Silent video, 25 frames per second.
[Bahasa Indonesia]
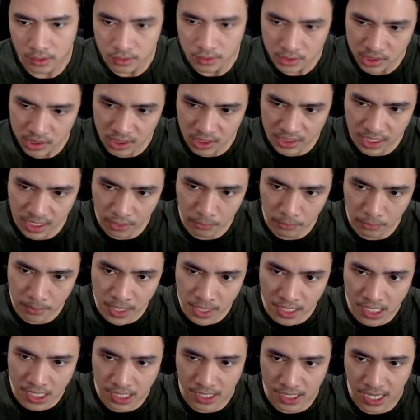Jejak
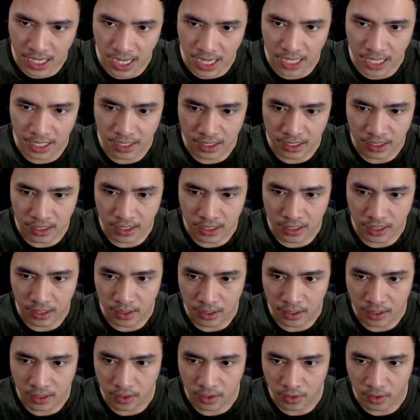Mickey kah?
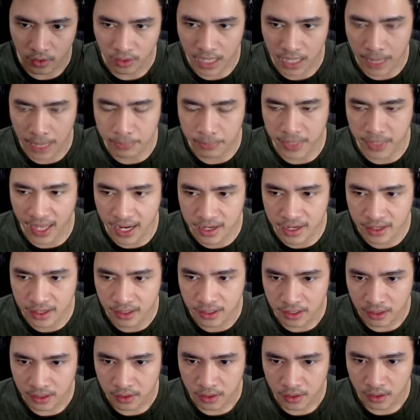Kapten,
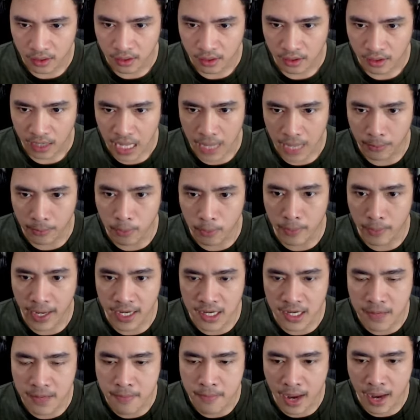kamu main
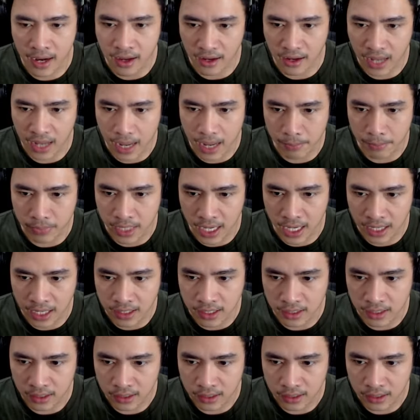di mana, Kapten?